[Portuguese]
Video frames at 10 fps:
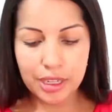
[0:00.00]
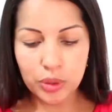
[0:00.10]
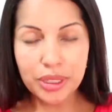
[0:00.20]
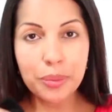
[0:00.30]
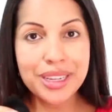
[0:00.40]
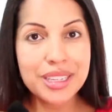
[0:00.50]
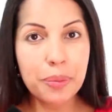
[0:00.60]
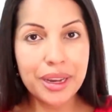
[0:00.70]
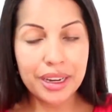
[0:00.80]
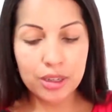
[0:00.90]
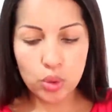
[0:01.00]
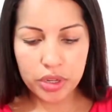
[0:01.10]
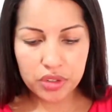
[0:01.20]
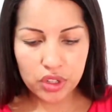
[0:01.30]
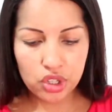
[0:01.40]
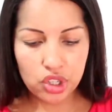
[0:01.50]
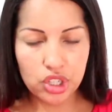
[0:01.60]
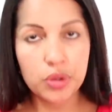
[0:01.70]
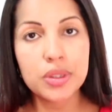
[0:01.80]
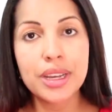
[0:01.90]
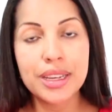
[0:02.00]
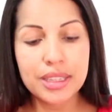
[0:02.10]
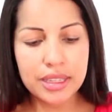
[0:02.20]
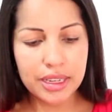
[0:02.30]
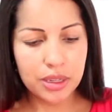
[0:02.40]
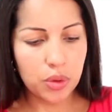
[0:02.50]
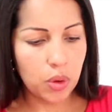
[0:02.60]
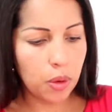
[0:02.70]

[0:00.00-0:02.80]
E eu também separei dois vestidinhos. Esse daqui eu